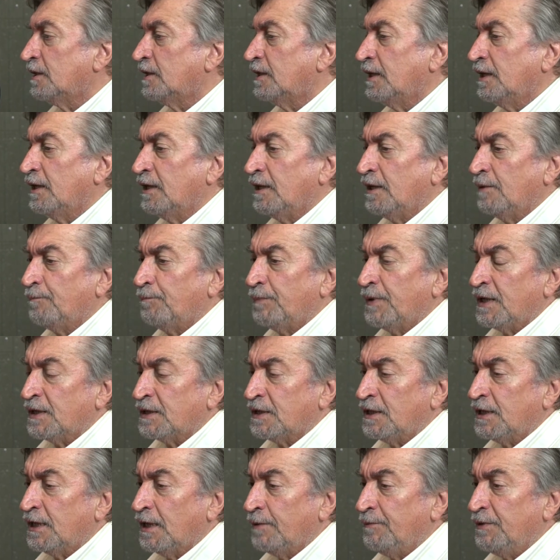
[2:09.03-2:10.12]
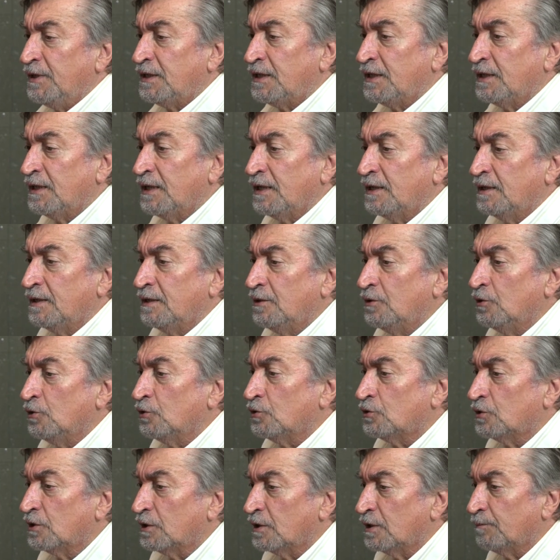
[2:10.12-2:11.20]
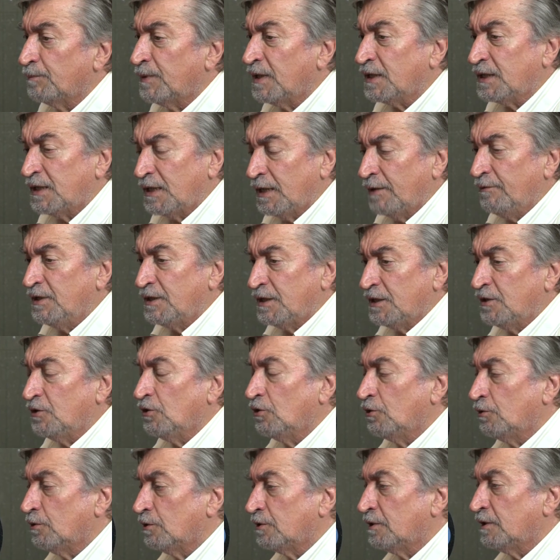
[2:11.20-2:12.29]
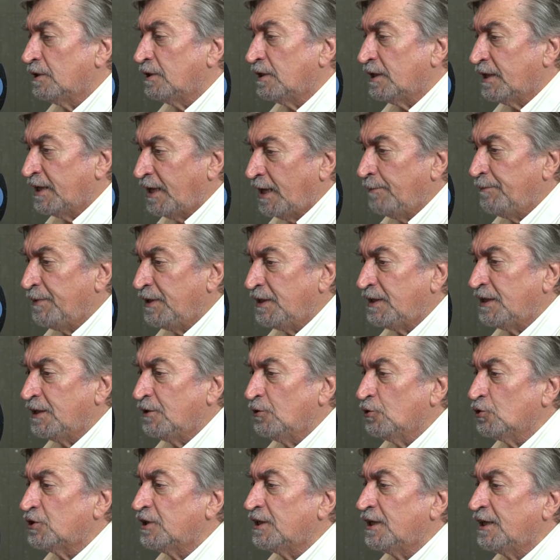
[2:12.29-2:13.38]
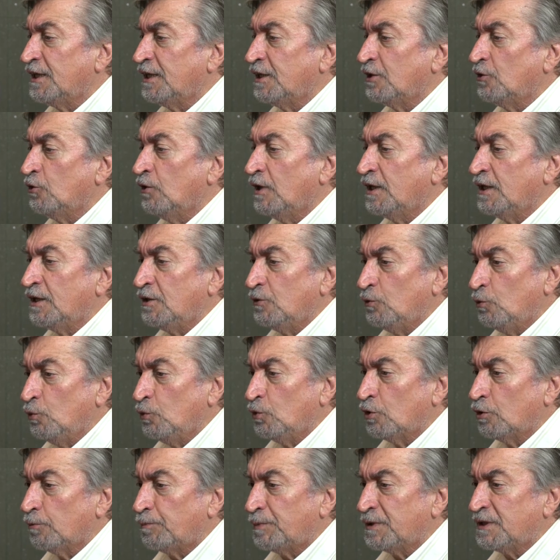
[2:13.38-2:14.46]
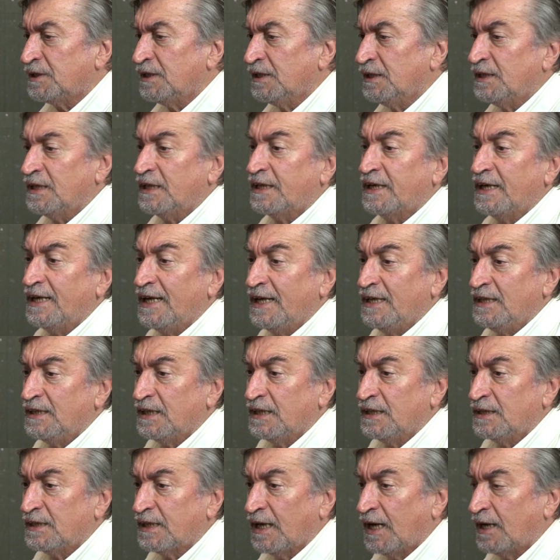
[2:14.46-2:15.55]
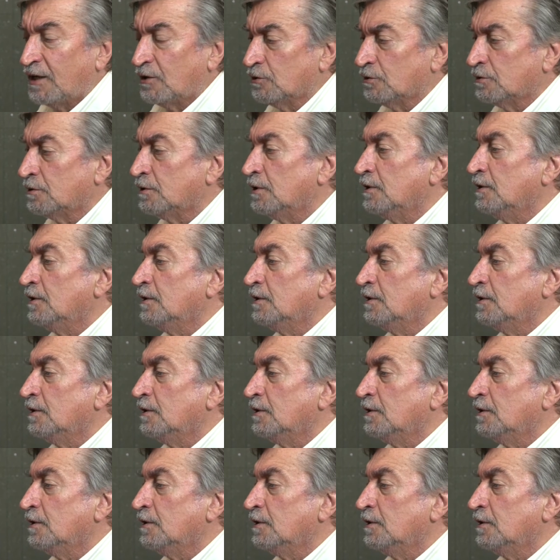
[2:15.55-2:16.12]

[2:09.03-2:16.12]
que prácticamente no, prácticamente no, realmente no se le negó a ninguno de los presidentes que la intentaron